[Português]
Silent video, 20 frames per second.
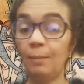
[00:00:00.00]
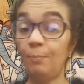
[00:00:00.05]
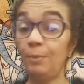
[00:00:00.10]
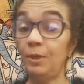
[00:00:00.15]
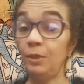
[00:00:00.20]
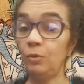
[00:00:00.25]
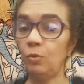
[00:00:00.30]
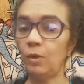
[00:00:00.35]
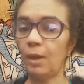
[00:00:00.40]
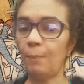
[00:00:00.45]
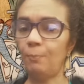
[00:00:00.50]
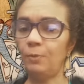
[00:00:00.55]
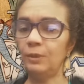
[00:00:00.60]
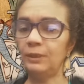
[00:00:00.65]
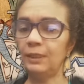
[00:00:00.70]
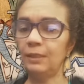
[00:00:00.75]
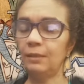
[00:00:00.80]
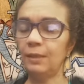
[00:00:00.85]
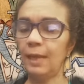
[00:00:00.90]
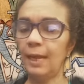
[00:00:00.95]
brinco que é
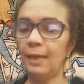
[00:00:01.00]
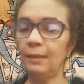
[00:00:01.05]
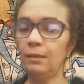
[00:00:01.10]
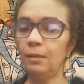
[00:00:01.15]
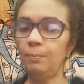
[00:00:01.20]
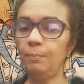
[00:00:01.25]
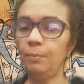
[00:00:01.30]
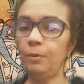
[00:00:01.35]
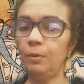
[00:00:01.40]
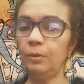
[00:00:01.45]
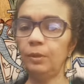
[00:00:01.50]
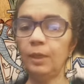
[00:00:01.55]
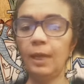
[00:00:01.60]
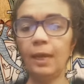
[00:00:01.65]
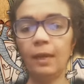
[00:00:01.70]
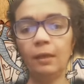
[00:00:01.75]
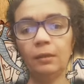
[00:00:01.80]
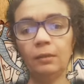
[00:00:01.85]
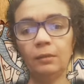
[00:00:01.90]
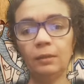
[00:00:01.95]
aposentada,
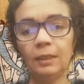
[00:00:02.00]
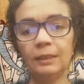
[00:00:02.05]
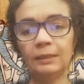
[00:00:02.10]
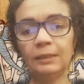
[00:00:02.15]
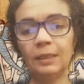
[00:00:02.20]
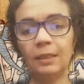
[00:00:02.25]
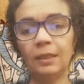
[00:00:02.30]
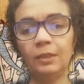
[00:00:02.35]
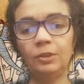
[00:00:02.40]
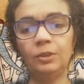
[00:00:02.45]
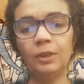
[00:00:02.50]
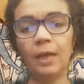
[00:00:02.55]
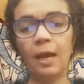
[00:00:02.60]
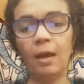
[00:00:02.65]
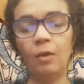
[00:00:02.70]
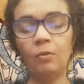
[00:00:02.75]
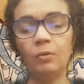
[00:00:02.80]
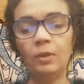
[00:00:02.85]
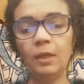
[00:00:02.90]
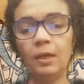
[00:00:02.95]
porque na sala de
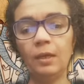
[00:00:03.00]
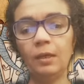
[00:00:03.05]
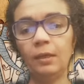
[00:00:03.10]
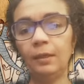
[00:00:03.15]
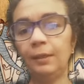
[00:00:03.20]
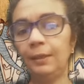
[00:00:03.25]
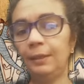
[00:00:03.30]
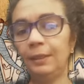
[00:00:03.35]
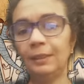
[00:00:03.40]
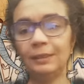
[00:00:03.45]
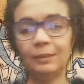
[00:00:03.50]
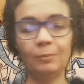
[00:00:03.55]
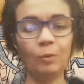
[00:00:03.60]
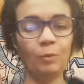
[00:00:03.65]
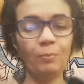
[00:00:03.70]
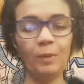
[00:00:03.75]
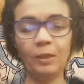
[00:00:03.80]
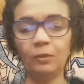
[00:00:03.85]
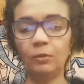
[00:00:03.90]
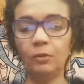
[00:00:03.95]
aula e nesse
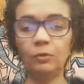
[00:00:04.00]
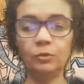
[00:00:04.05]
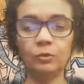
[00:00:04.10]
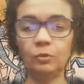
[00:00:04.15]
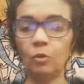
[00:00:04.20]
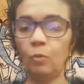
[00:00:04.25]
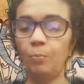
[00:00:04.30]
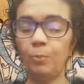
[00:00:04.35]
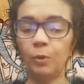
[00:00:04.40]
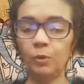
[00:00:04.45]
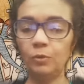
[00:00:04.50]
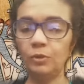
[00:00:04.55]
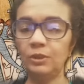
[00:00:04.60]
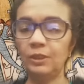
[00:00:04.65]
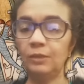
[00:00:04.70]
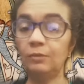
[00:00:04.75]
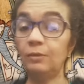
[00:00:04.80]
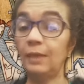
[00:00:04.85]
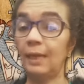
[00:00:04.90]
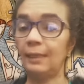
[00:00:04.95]
momento não estou
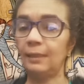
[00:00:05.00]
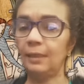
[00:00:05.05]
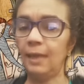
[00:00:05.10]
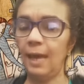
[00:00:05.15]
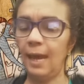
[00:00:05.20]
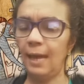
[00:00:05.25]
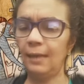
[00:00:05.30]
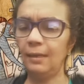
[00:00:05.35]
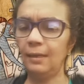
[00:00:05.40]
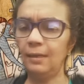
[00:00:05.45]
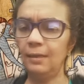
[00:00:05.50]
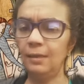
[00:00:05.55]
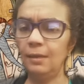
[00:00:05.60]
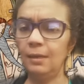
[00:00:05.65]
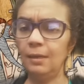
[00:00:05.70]
produzindo nada na área,